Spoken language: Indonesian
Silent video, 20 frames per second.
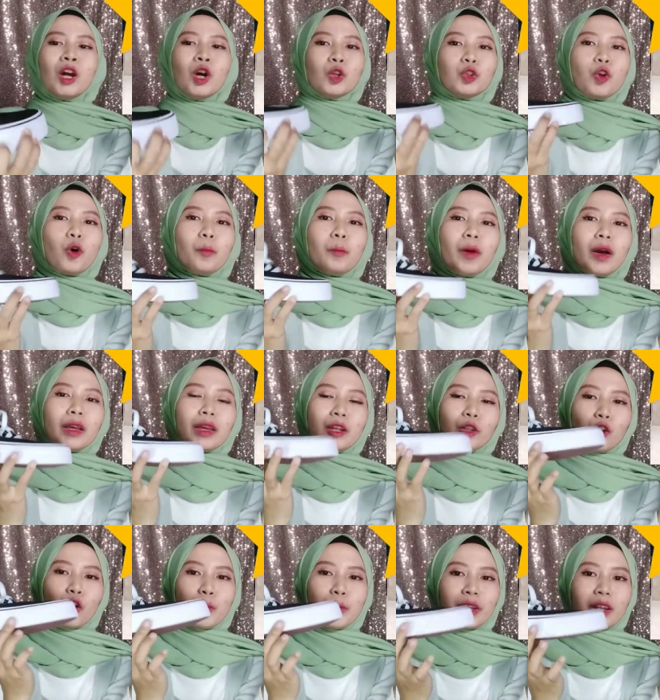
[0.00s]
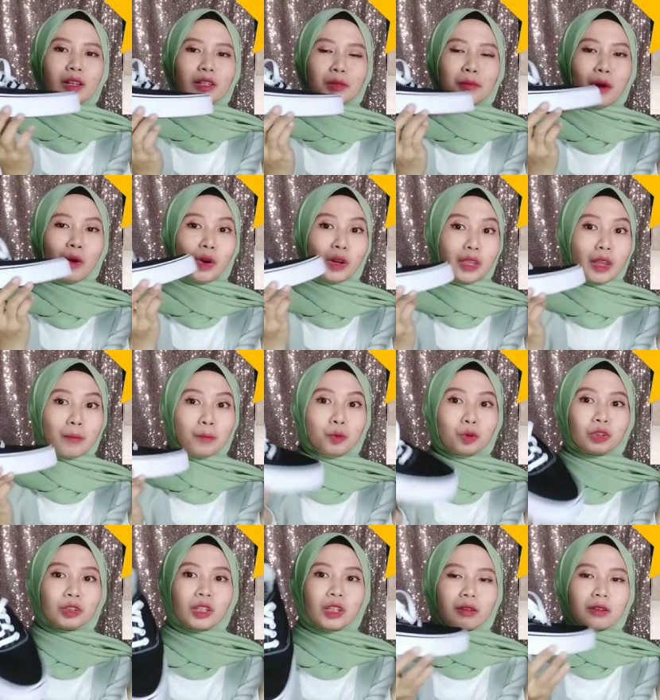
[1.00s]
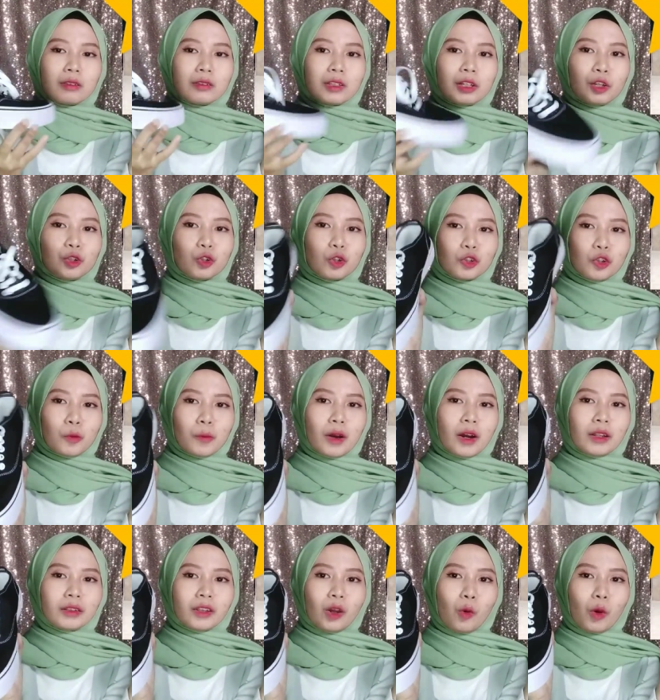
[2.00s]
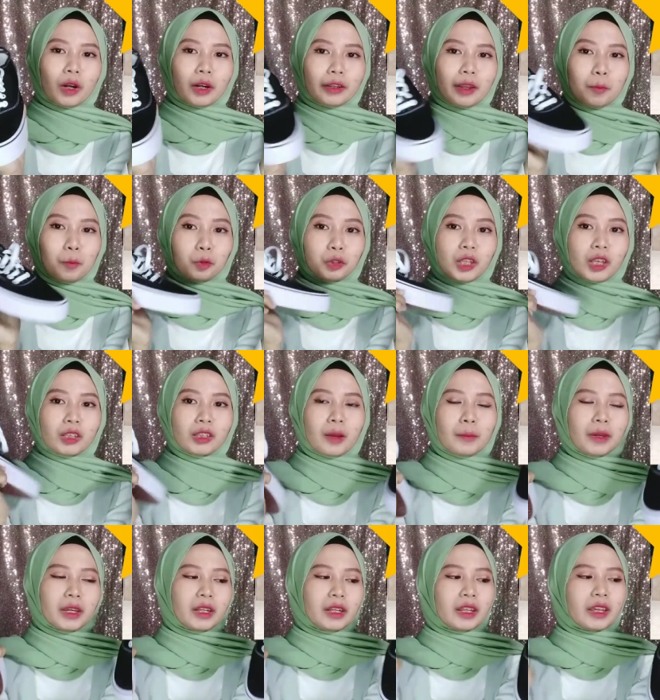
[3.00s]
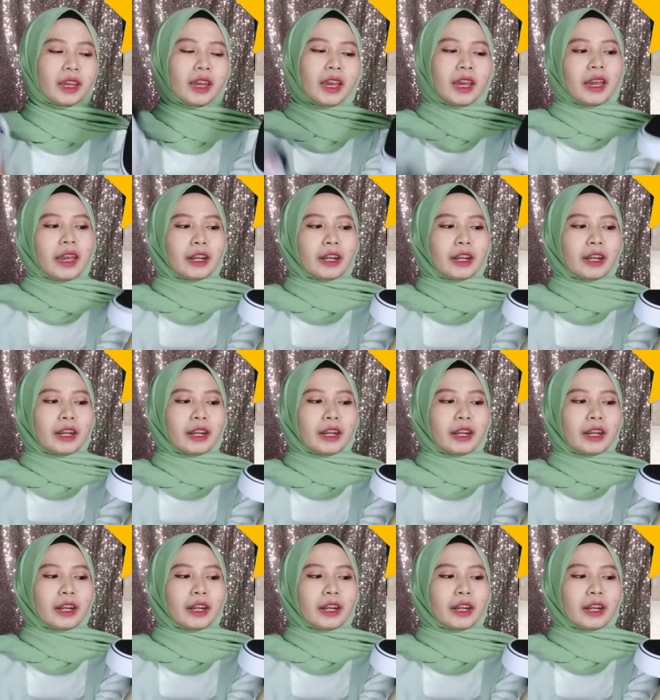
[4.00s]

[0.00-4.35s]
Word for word: Untuk bagian kombinasi bawahnya putih, ya, jadi cocok banget ya warnanya putih hitam gini.